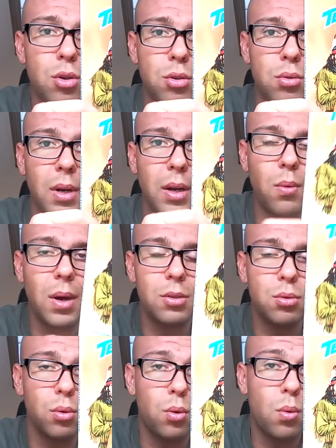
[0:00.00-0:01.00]
sulle,
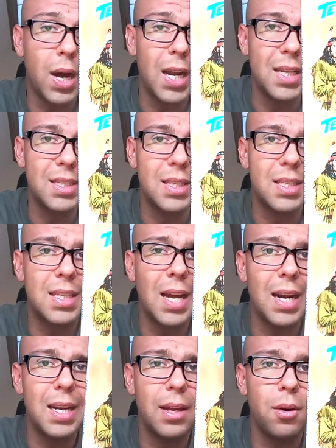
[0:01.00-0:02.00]
sul quale si
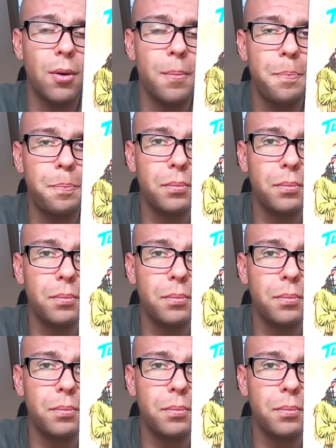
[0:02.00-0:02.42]
stagliano